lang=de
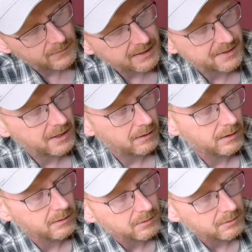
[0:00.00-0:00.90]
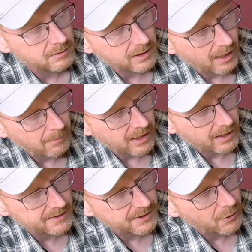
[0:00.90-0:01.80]
das hier. Ne. Klar, man
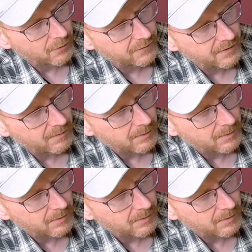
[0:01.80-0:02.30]
kann es dann öffnen,